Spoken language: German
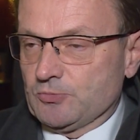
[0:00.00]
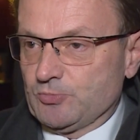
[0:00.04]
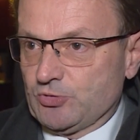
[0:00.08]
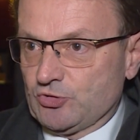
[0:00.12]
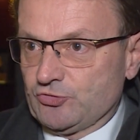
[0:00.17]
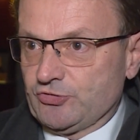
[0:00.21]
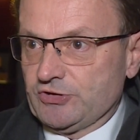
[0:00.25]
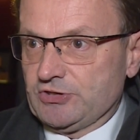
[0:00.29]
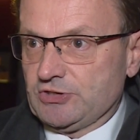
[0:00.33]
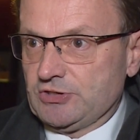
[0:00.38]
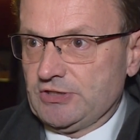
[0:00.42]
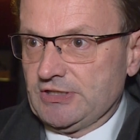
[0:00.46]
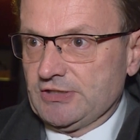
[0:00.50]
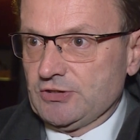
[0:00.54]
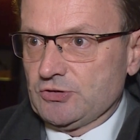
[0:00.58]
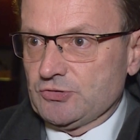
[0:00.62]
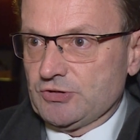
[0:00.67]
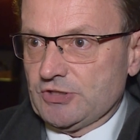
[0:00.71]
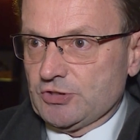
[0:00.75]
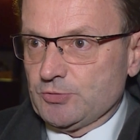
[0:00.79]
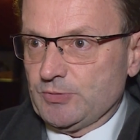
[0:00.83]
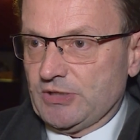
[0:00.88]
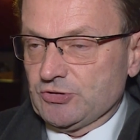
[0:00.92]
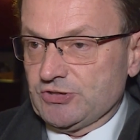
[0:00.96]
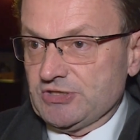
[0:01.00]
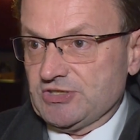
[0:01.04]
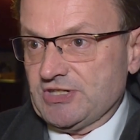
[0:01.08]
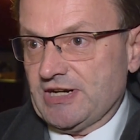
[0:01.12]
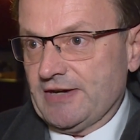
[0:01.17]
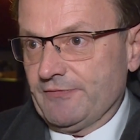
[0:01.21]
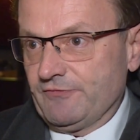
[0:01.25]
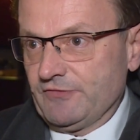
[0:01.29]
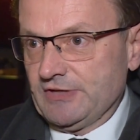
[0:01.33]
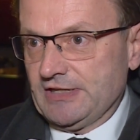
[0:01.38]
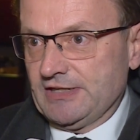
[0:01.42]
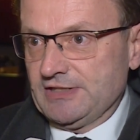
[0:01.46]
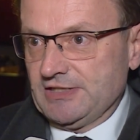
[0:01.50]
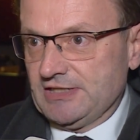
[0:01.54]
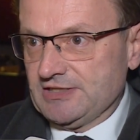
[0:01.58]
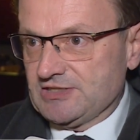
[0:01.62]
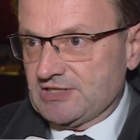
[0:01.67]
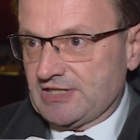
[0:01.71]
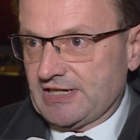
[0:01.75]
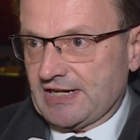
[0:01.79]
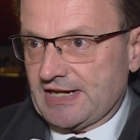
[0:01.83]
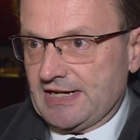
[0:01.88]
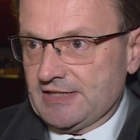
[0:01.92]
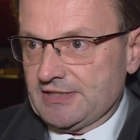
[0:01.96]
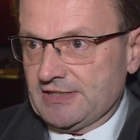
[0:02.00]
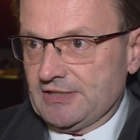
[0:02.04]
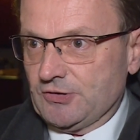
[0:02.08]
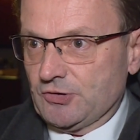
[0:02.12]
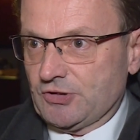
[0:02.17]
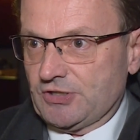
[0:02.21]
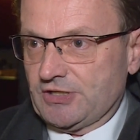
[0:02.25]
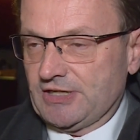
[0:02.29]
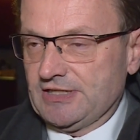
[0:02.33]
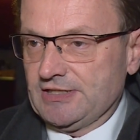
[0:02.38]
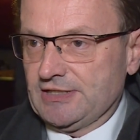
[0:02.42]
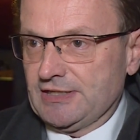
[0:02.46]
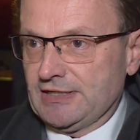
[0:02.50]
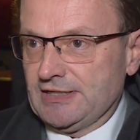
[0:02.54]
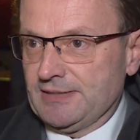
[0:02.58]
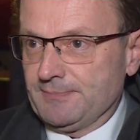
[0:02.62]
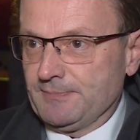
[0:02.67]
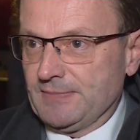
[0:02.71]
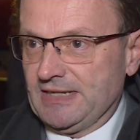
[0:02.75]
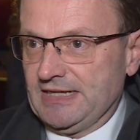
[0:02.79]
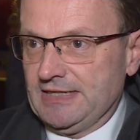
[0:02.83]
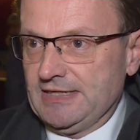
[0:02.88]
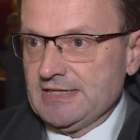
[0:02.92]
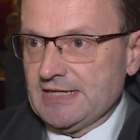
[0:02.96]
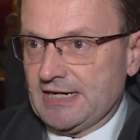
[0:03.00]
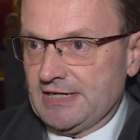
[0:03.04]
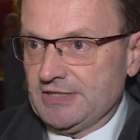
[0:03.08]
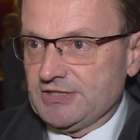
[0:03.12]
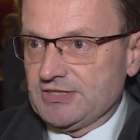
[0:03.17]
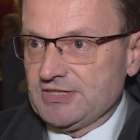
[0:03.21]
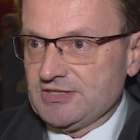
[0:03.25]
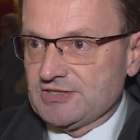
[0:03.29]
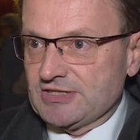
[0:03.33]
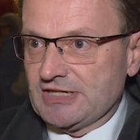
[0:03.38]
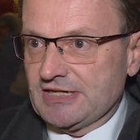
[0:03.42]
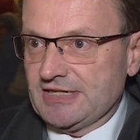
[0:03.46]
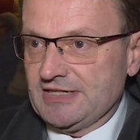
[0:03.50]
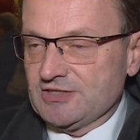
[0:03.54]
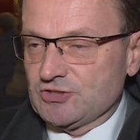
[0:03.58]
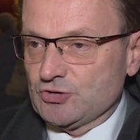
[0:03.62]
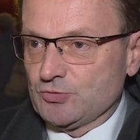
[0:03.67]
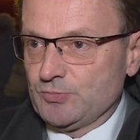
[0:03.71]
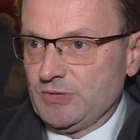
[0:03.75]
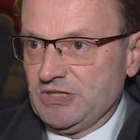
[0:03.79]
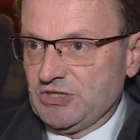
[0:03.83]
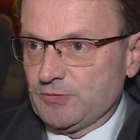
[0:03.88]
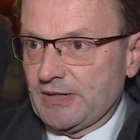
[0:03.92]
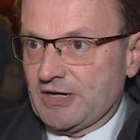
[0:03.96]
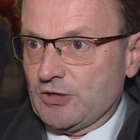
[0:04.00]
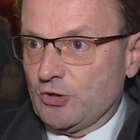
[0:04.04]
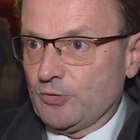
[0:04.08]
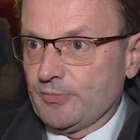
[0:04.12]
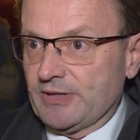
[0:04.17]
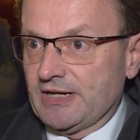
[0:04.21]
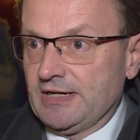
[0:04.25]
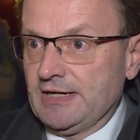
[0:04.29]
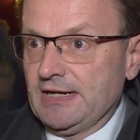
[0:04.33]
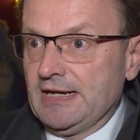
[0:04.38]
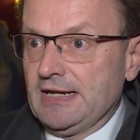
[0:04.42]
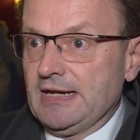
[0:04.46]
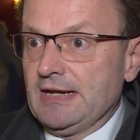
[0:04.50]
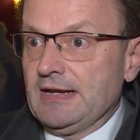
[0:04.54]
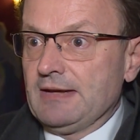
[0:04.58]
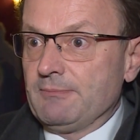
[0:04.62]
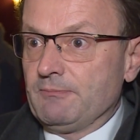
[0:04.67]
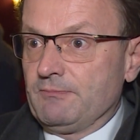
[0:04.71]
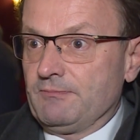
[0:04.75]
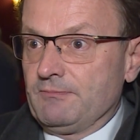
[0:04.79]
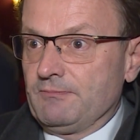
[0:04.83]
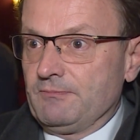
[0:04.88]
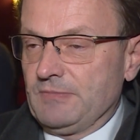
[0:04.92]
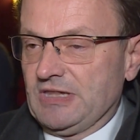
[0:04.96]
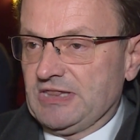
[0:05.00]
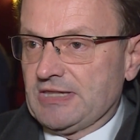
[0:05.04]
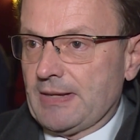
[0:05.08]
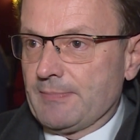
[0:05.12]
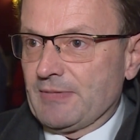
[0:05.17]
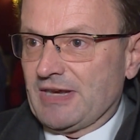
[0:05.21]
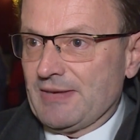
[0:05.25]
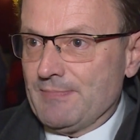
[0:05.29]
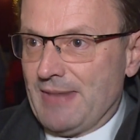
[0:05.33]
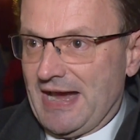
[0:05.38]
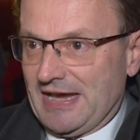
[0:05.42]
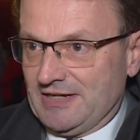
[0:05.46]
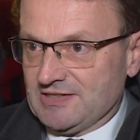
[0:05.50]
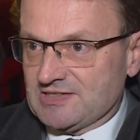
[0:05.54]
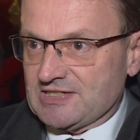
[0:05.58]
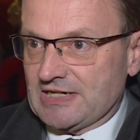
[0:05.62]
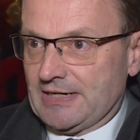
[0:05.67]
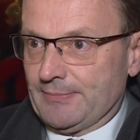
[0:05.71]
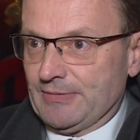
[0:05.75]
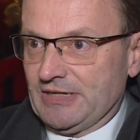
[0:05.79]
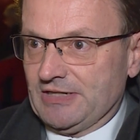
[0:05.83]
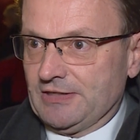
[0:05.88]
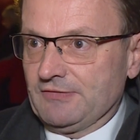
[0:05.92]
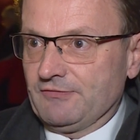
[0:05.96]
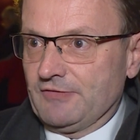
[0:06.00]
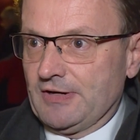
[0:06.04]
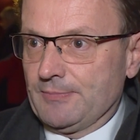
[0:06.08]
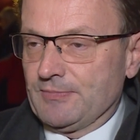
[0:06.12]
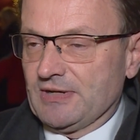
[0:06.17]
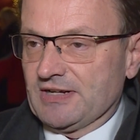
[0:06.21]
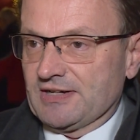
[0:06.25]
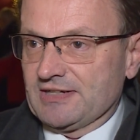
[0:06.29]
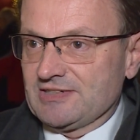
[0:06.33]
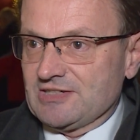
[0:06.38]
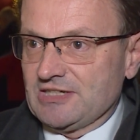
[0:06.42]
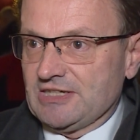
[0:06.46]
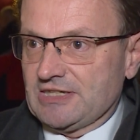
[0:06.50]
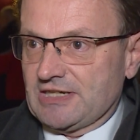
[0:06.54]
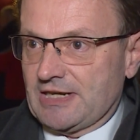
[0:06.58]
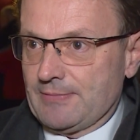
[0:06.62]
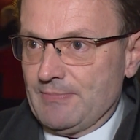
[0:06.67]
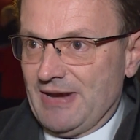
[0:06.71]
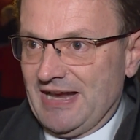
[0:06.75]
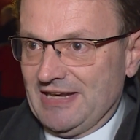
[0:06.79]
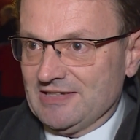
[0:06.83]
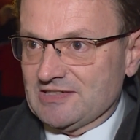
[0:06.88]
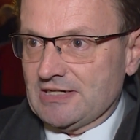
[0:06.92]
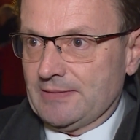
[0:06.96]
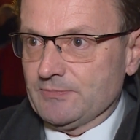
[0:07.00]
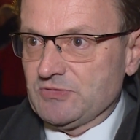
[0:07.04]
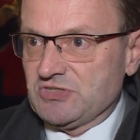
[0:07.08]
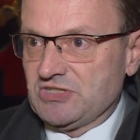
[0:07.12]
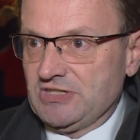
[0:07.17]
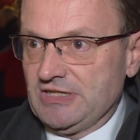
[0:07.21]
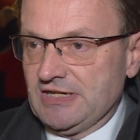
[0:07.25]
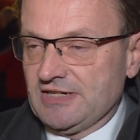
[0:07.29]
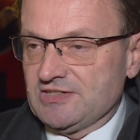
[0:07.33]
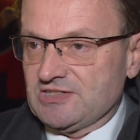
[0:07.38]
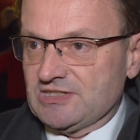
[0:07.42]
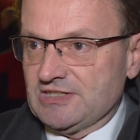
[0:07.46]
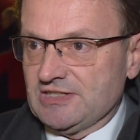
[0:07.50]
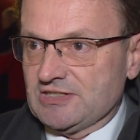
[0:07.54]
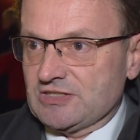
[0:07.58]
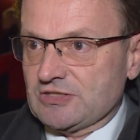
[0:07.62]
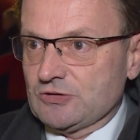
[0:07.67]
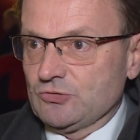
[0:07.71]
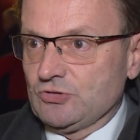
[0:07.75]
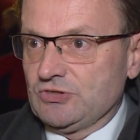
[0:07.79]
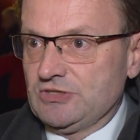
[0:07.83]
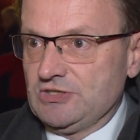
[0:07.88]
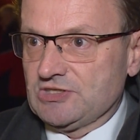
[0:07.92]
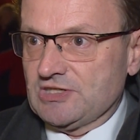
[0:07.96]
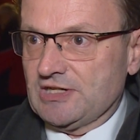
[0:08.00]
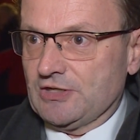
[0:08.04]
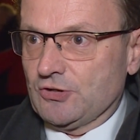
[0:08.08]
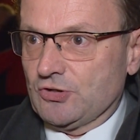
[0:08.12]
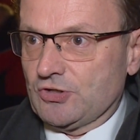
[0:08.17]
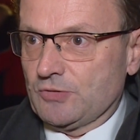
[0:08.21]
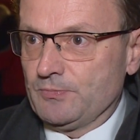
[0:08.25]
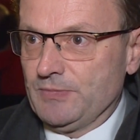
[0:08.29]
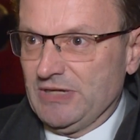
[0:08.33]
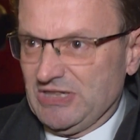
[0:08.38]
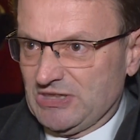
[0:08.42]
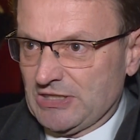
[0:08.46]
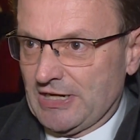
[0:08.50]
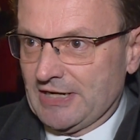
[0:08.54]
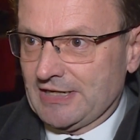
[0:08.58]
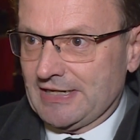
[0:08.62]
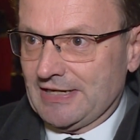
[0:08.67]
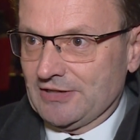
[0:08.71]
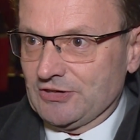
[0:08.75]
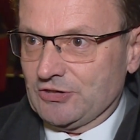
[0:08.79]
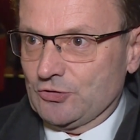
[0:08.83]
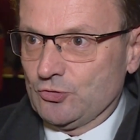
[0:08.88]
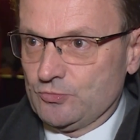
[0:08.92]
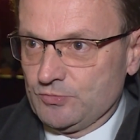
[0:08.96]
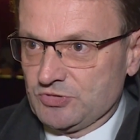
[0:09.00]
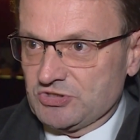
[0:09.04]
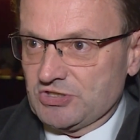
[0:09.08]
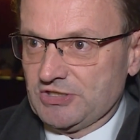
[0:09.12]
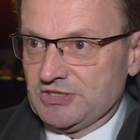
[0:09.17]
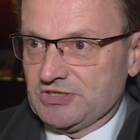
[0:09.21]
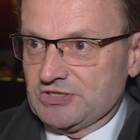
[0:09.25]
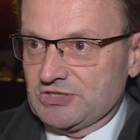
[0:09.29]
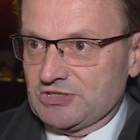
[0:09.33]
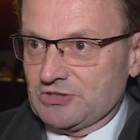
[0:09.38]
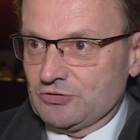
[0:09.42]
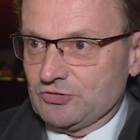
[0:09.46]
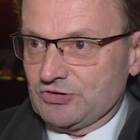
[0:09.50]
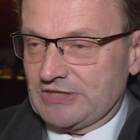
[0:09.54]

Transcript: Und profitieren dürfen wir, und das haben wir jetzt gerade auch in den Inhalt dieser Lesung mitbekommen, mit dem Gemeinsamen, wenn man sich gemeinsam Ziele setzt und diese auch miteinander umsetzt.